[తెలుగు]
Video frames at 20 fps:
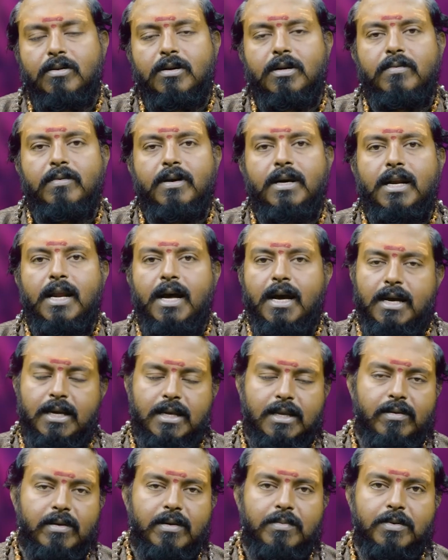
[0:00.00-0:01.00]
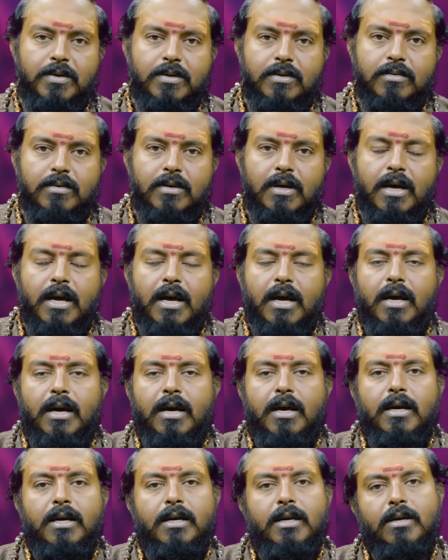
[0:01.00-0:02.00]
రెండు వేల ఇరవై మూడు
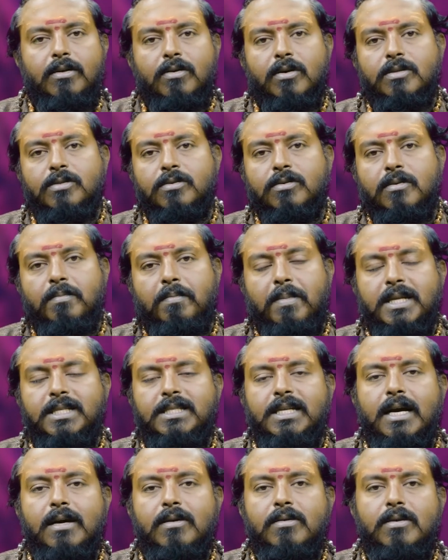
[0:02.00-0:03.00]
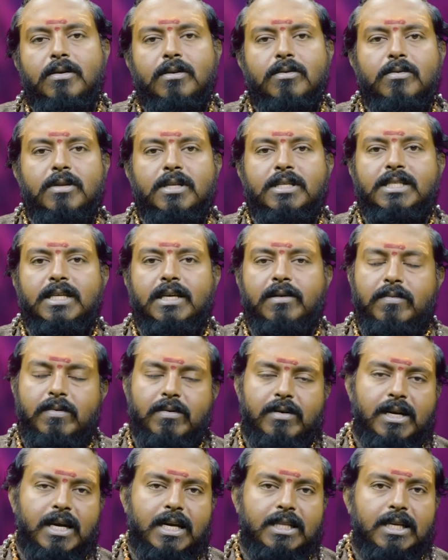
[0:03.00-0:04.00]
ఈరోజు పంచాంగరుని గురించి
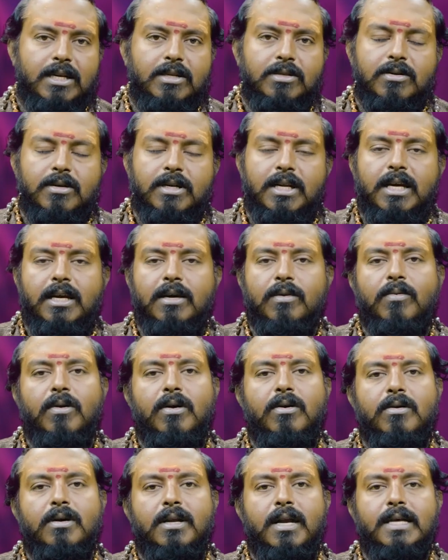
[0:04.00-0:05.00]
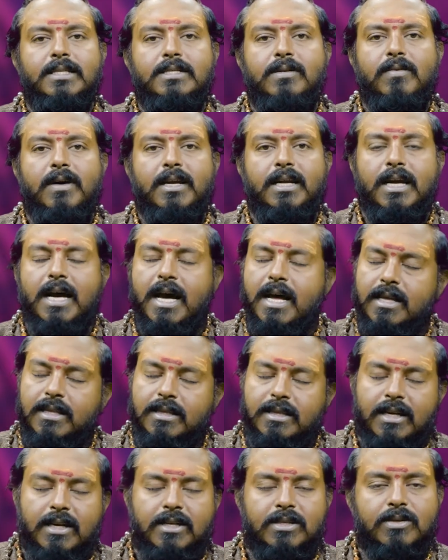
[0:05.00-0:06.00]
వివరంగా తెలుసుకుని ఒక్కొక్క రాశుల వారిగా
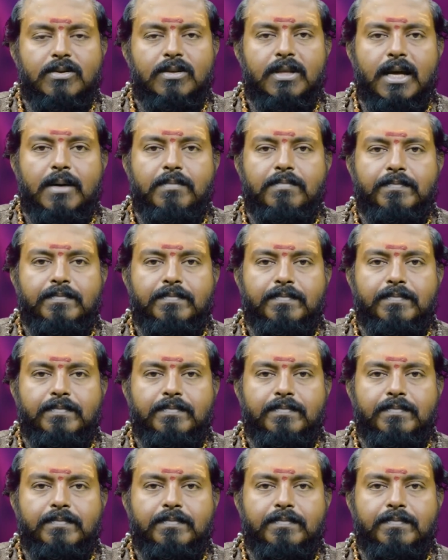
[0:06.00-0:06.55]
తెలుసుకుందాం